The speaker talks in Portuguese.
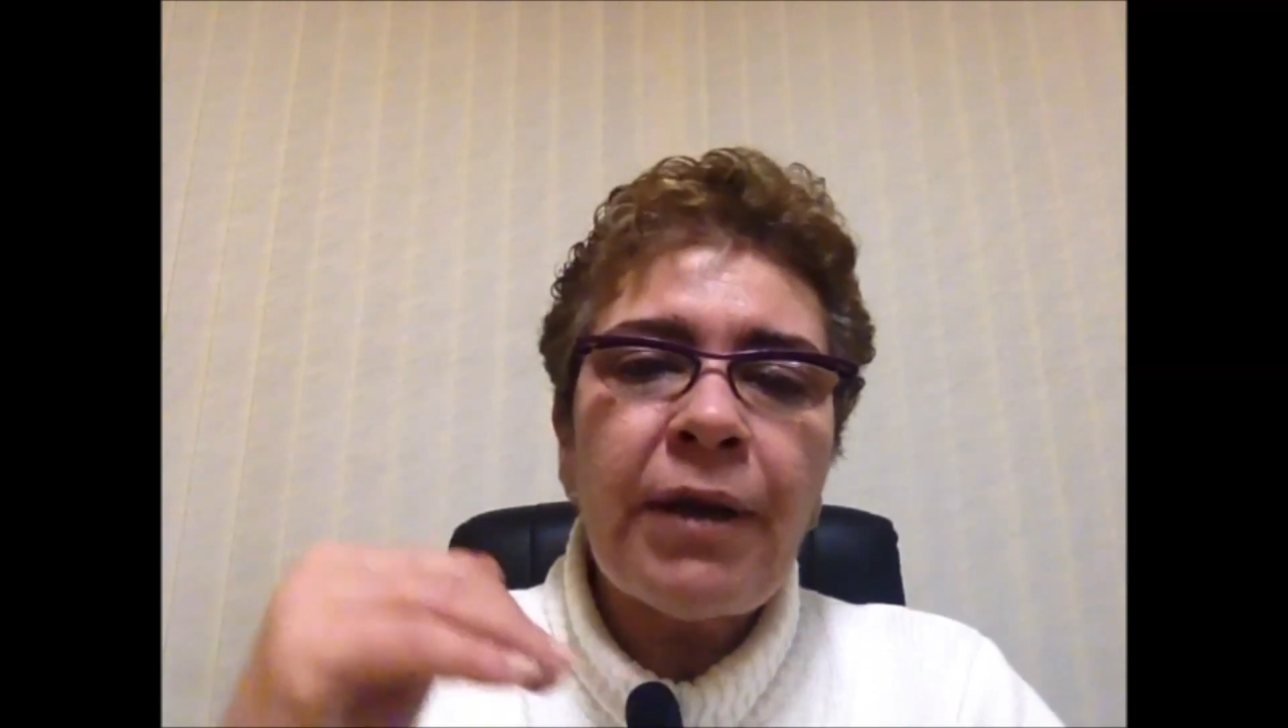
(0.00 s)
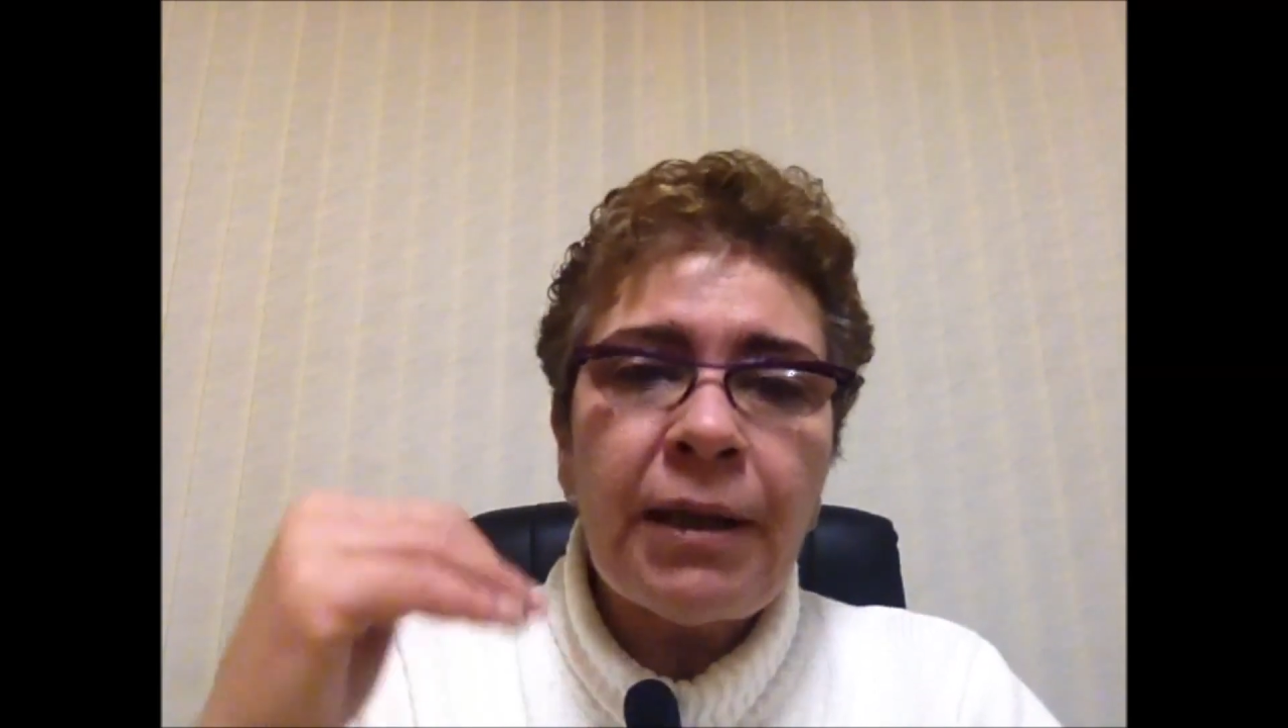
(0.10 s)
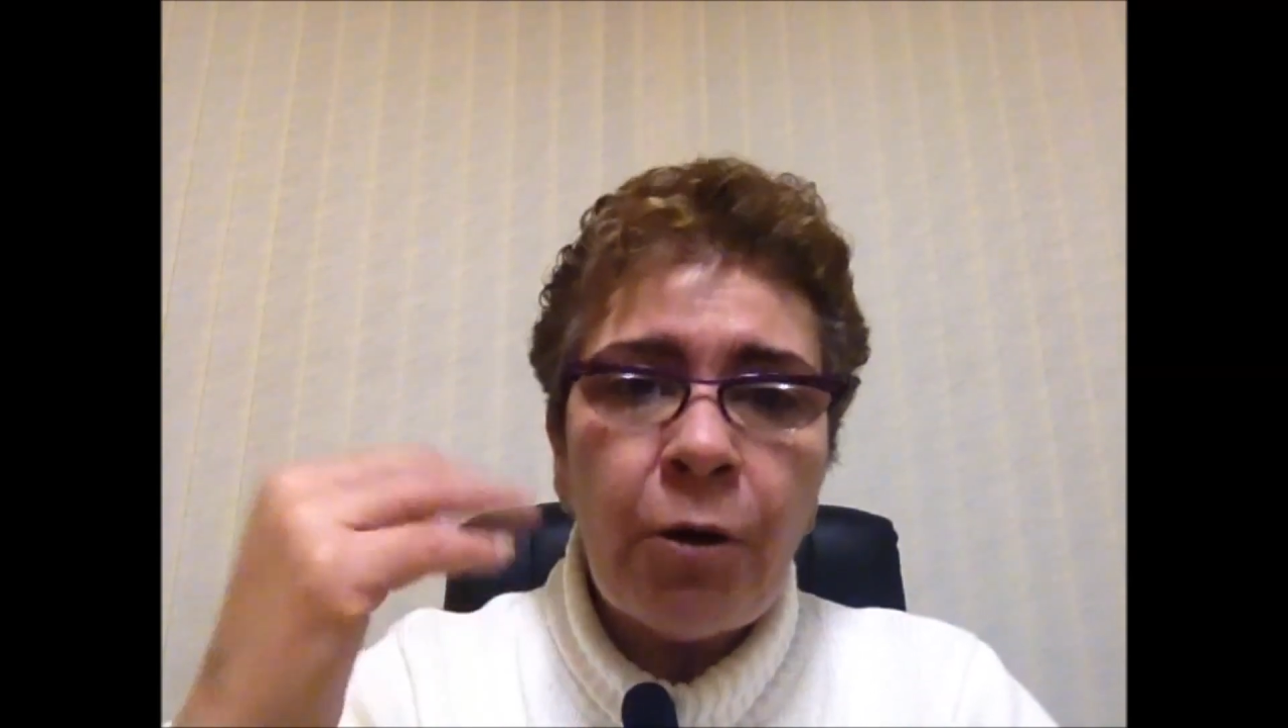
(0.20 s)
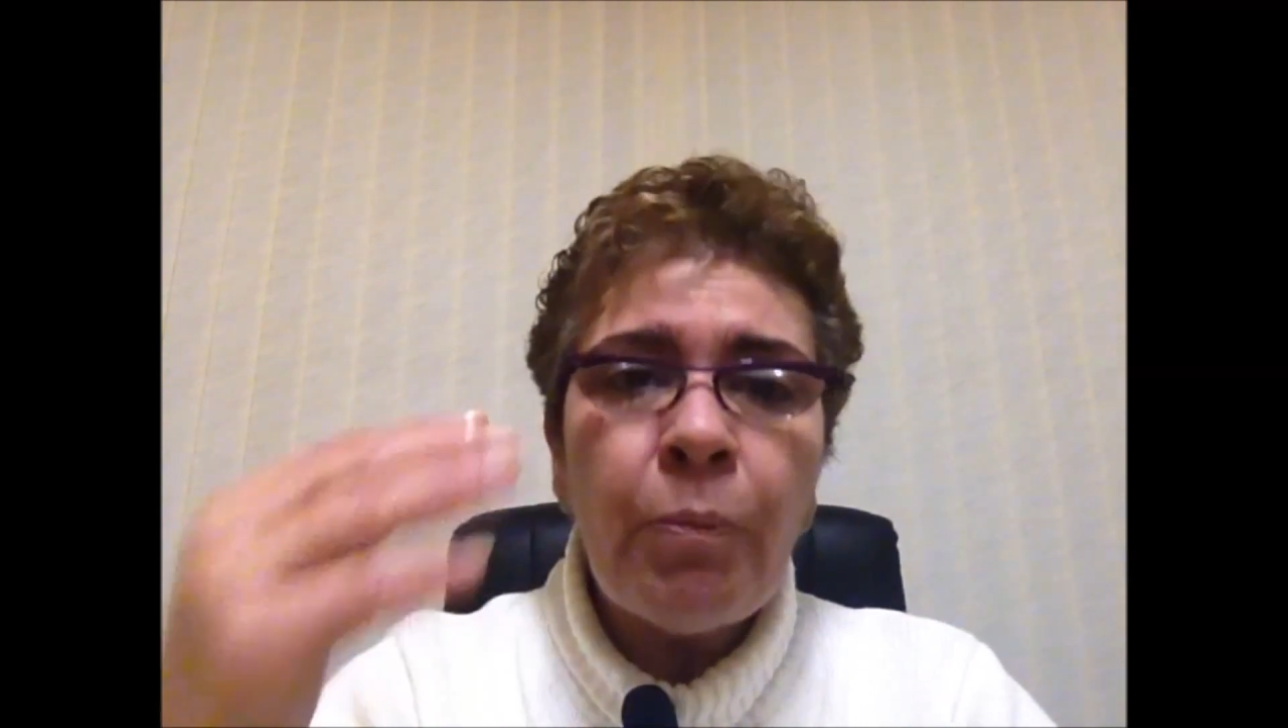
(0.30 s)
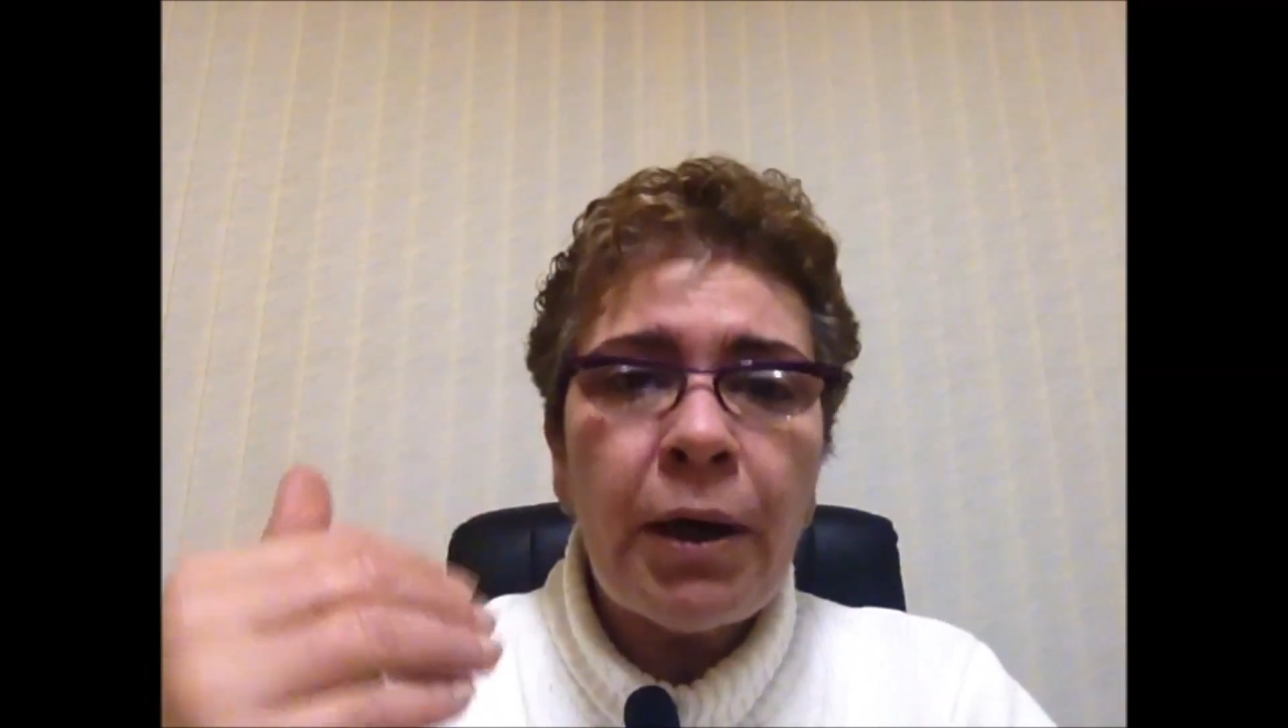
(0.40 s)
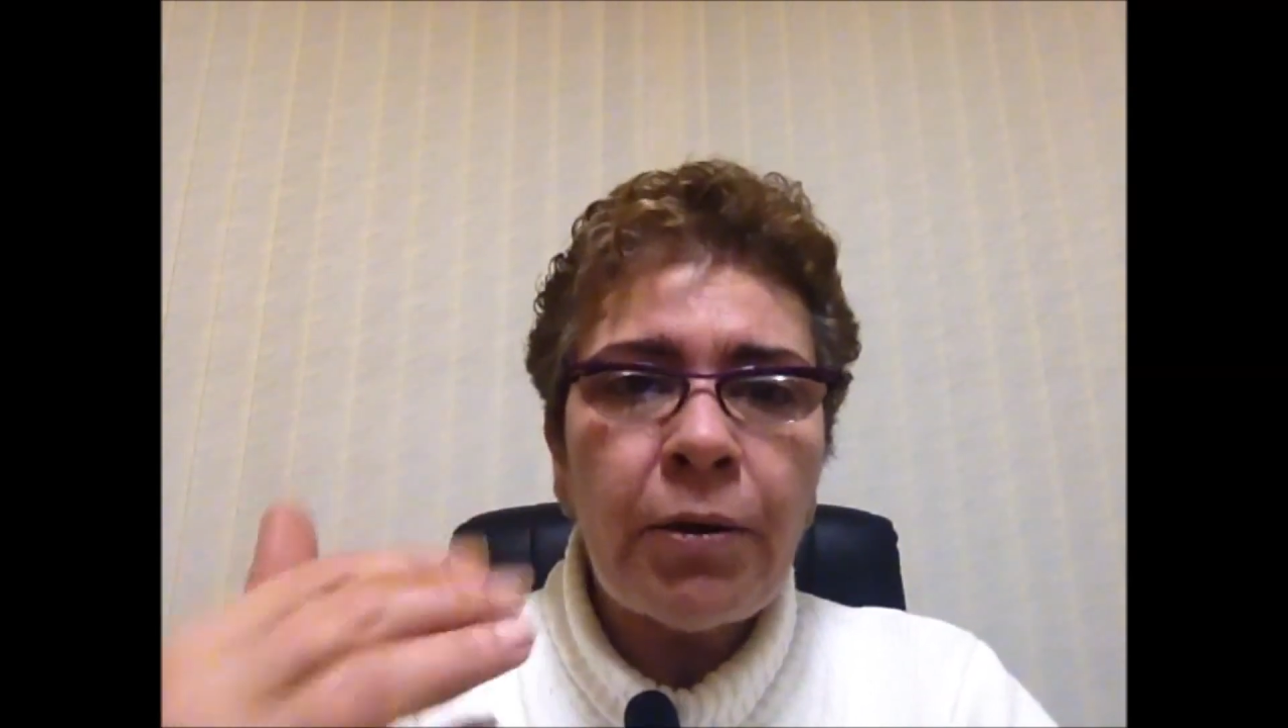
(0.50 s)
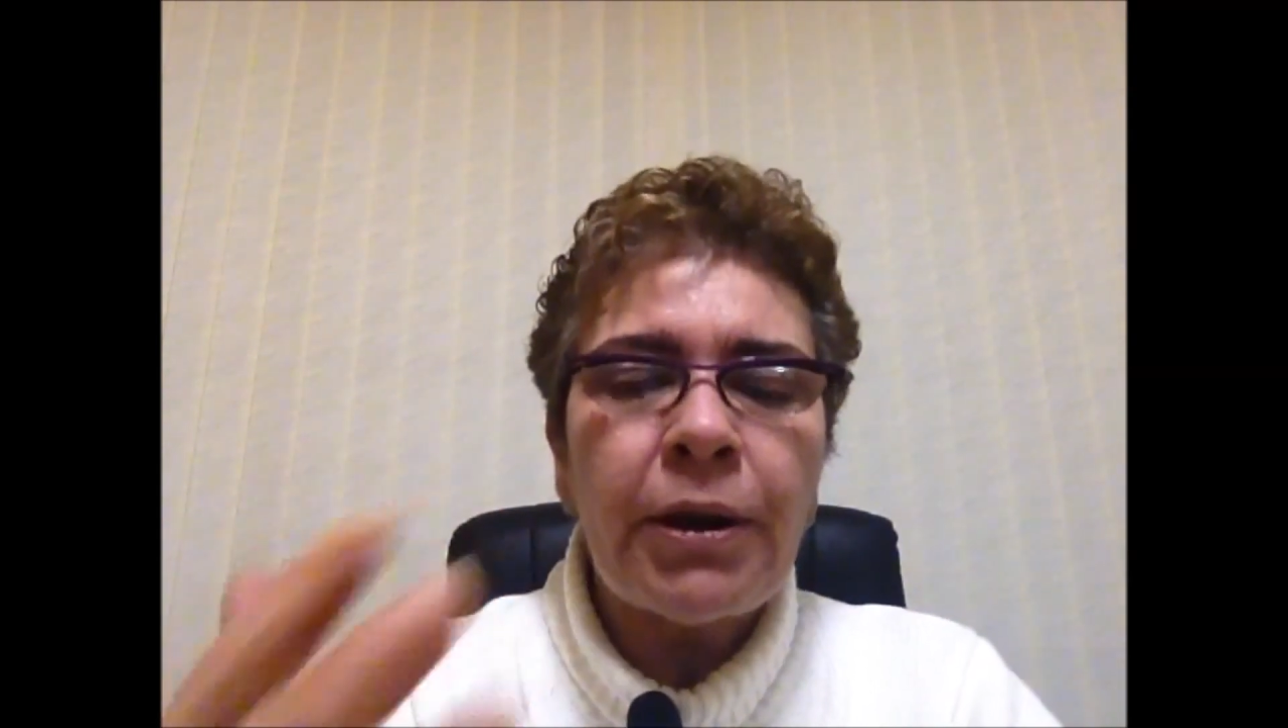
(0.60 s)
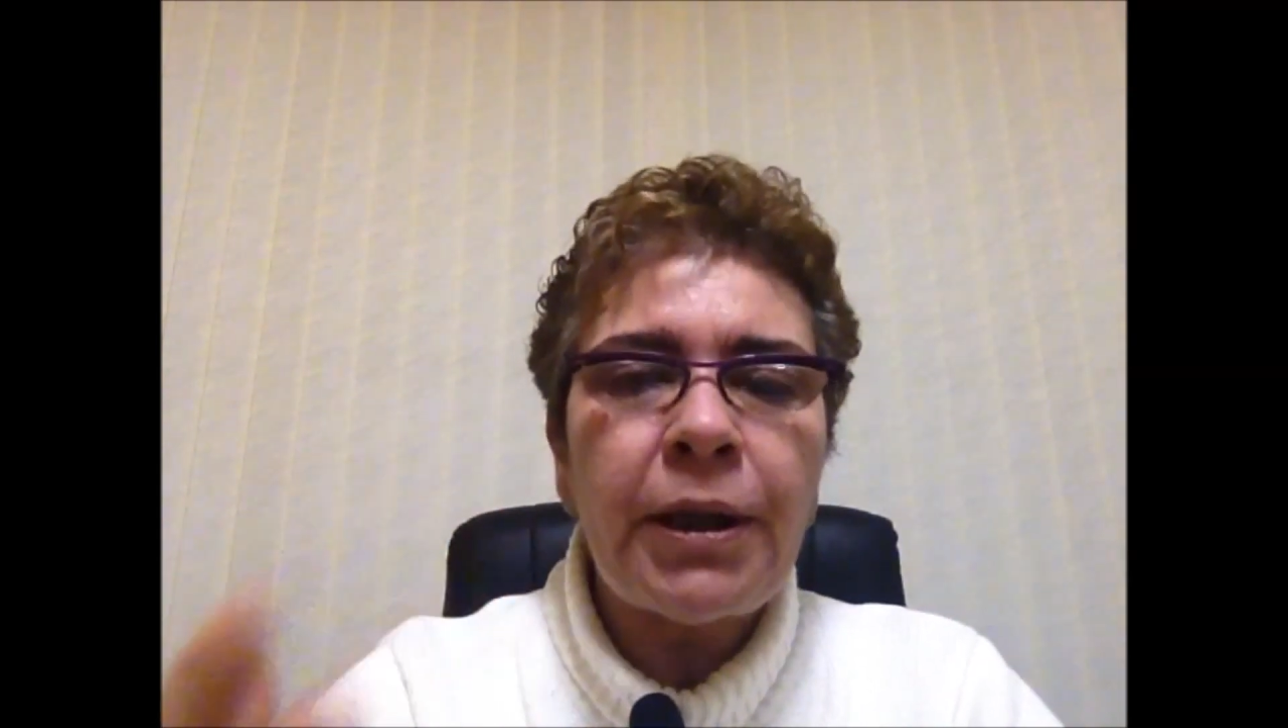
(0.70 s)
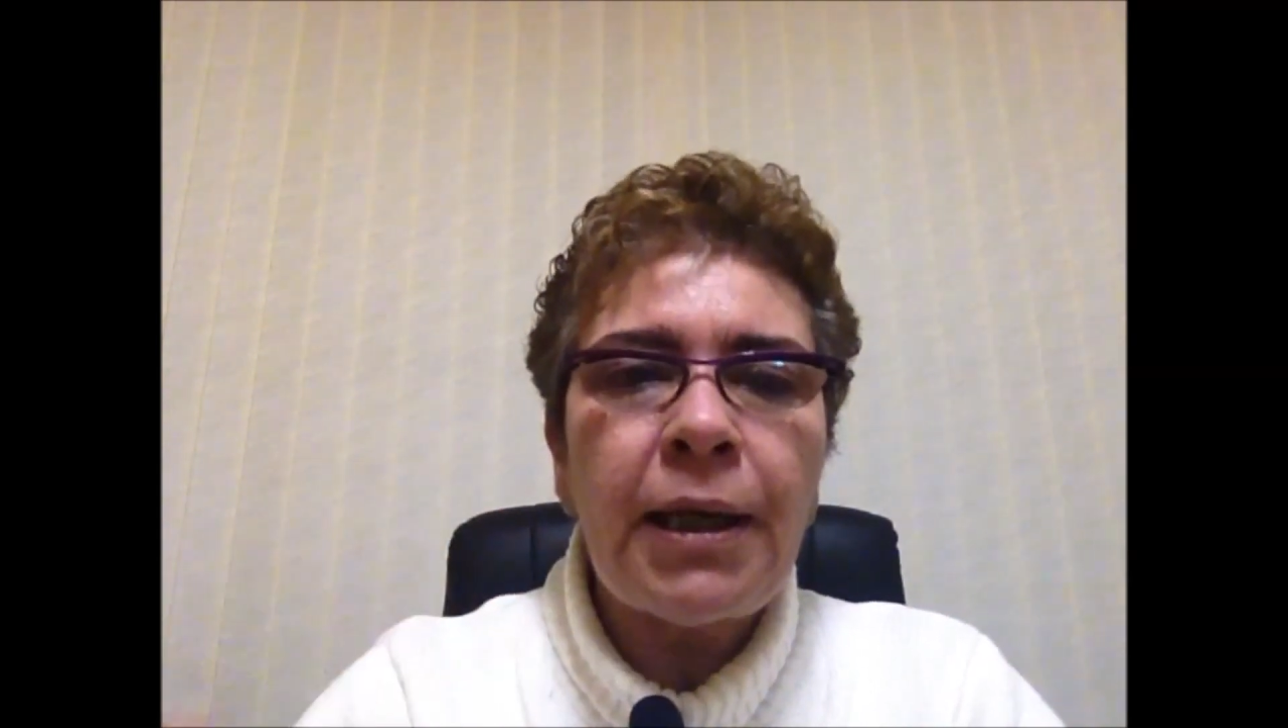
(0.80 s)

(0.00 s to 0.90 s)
vai ter um maior